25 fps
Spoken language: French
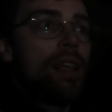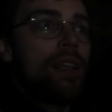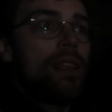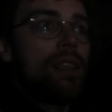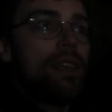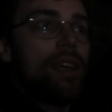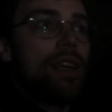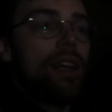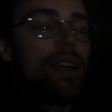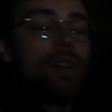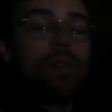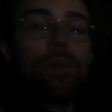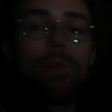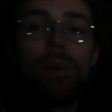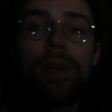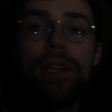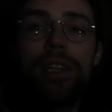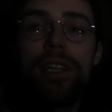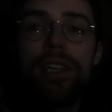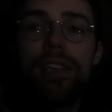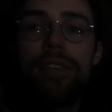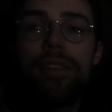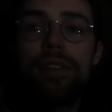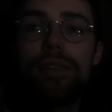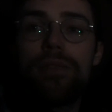Il y a la
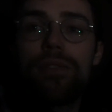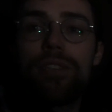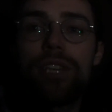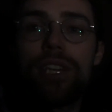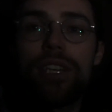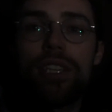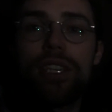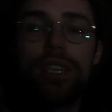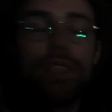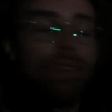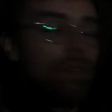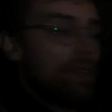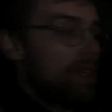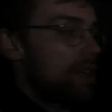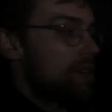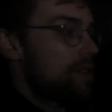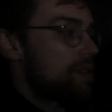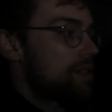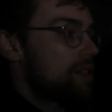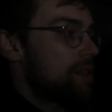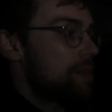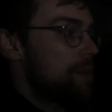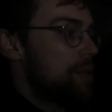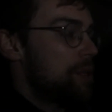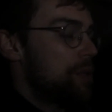compagnie qui vient nous chercher dans
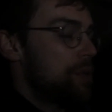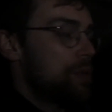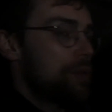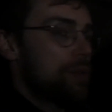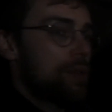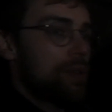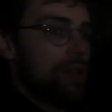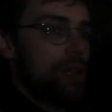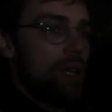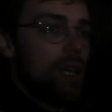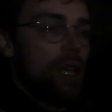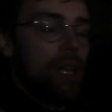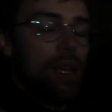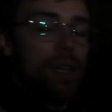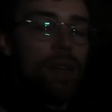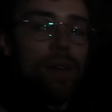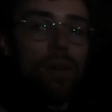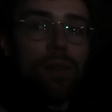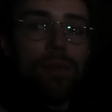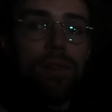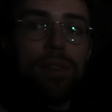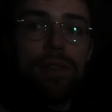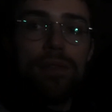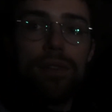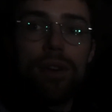45 minutes.
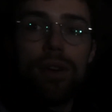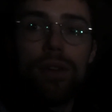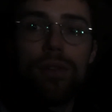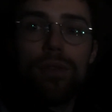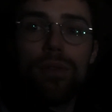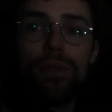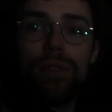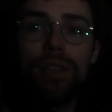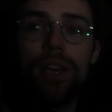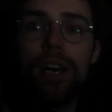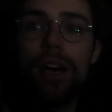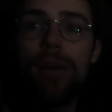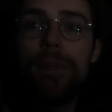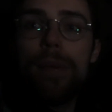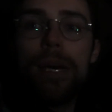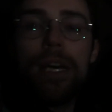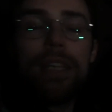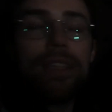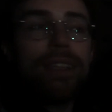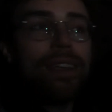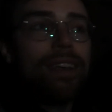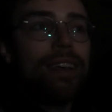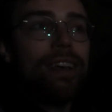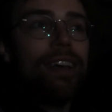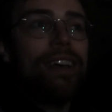On va devoir retourner à
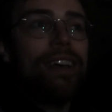Amman.